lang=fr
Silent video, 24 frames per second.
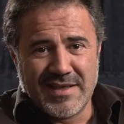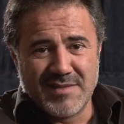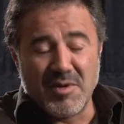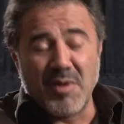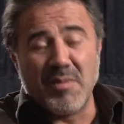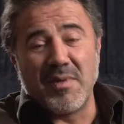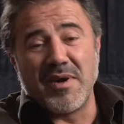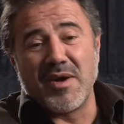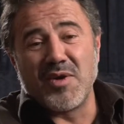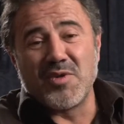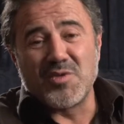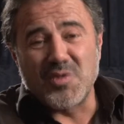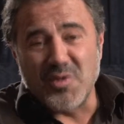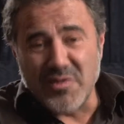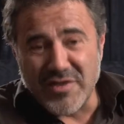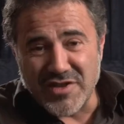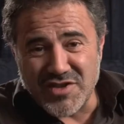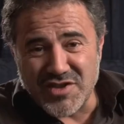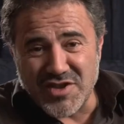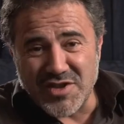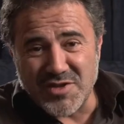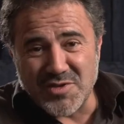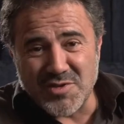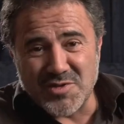Bon, ben, retrouvez
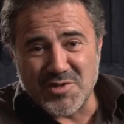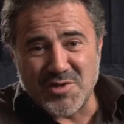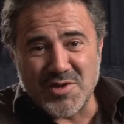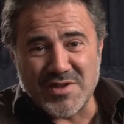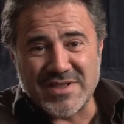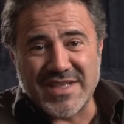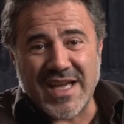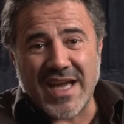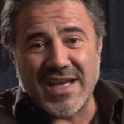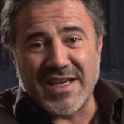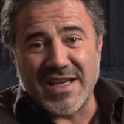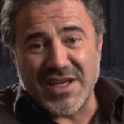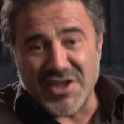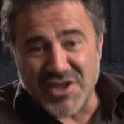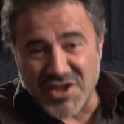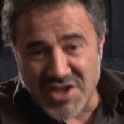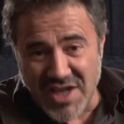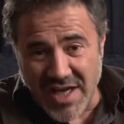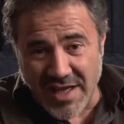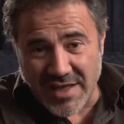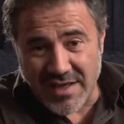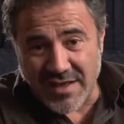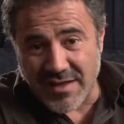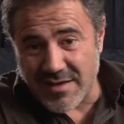Gino sur Skynet
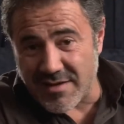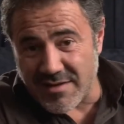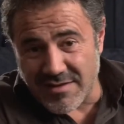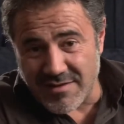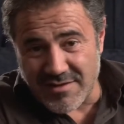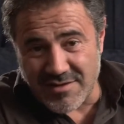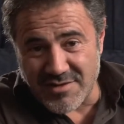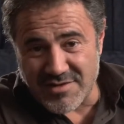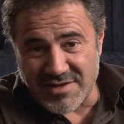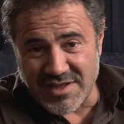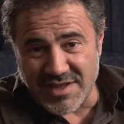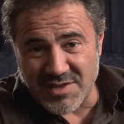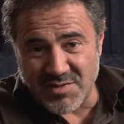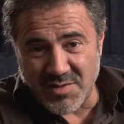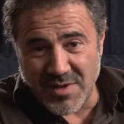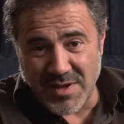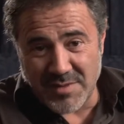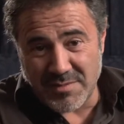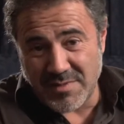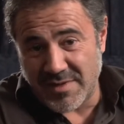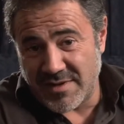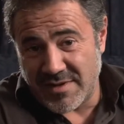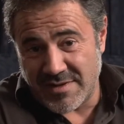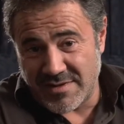Jack, euh, le site
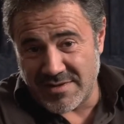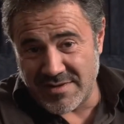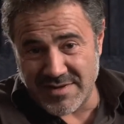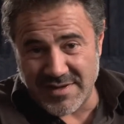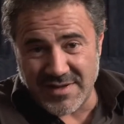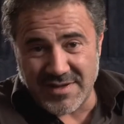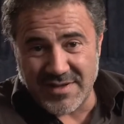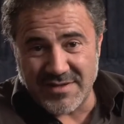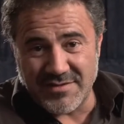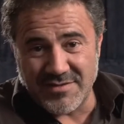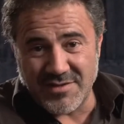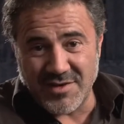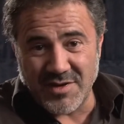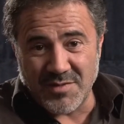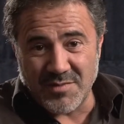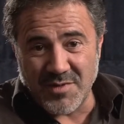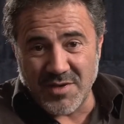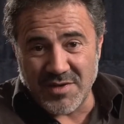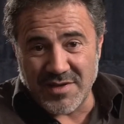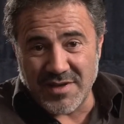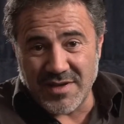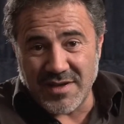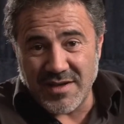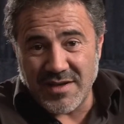web, hein, et vous leur
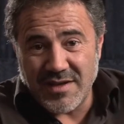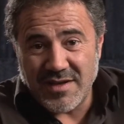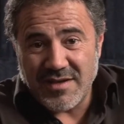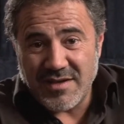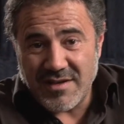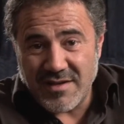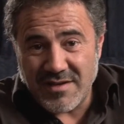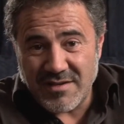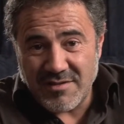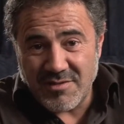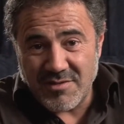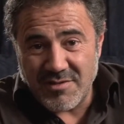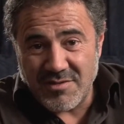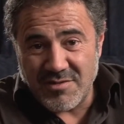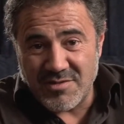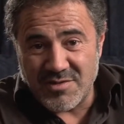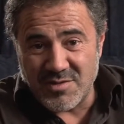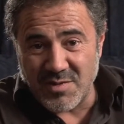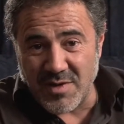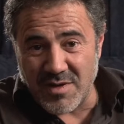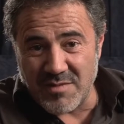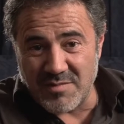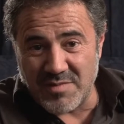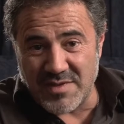demandez
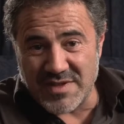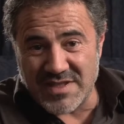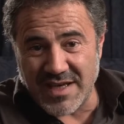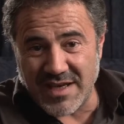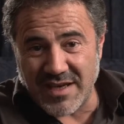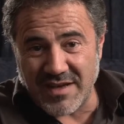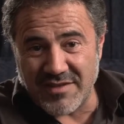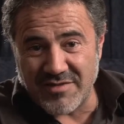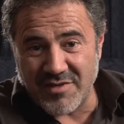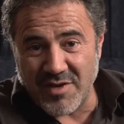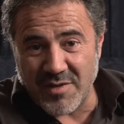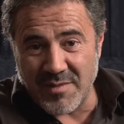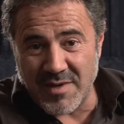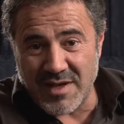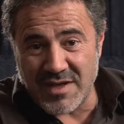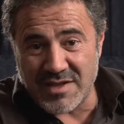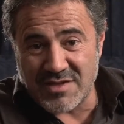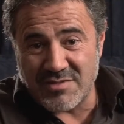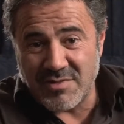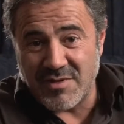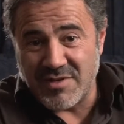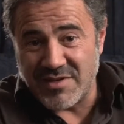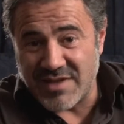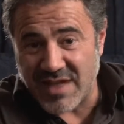soit une pizza quatre
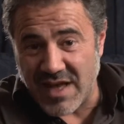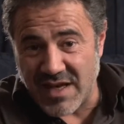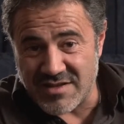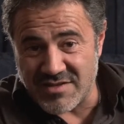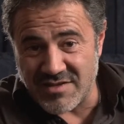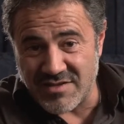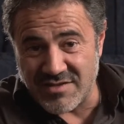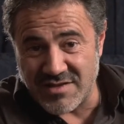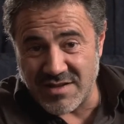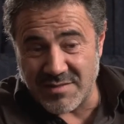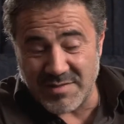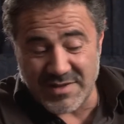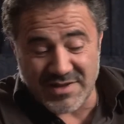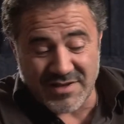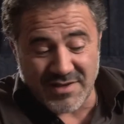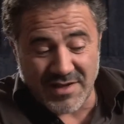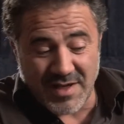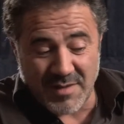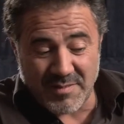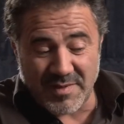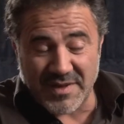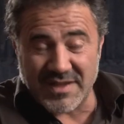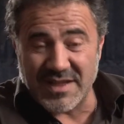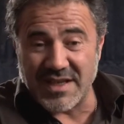fromages, soit une calzone, et parce que
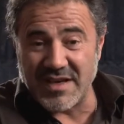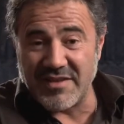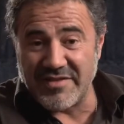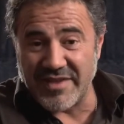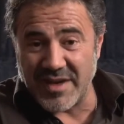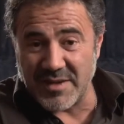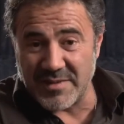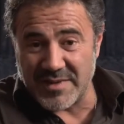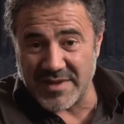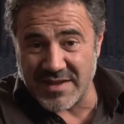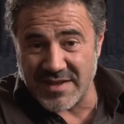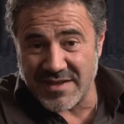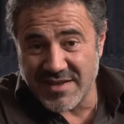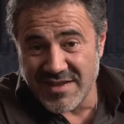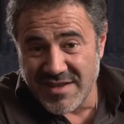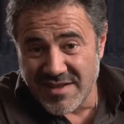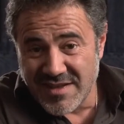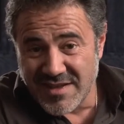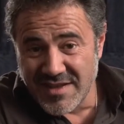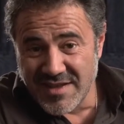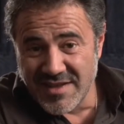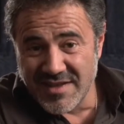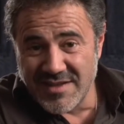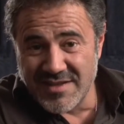la pâte, elle est fermée.
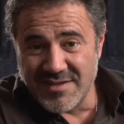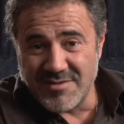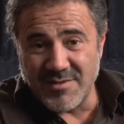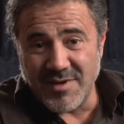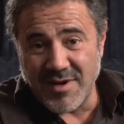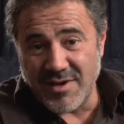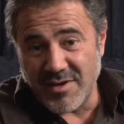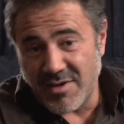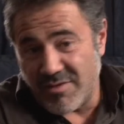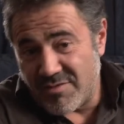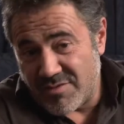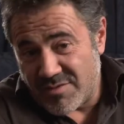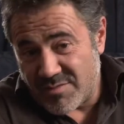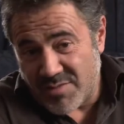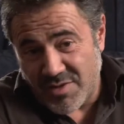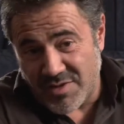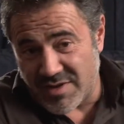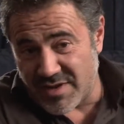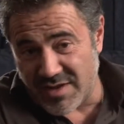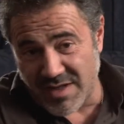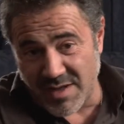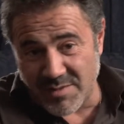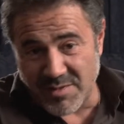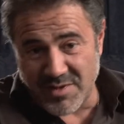Ou alors vous
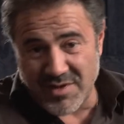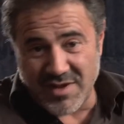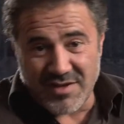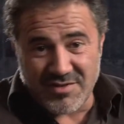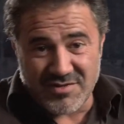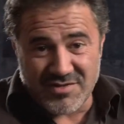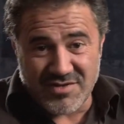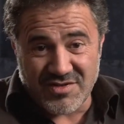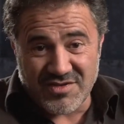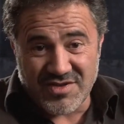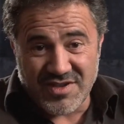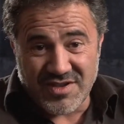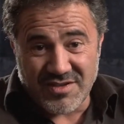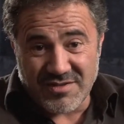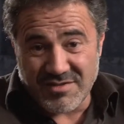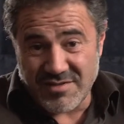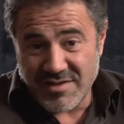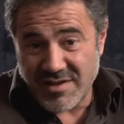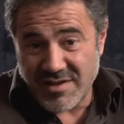demandez la bande-annonce de Gino.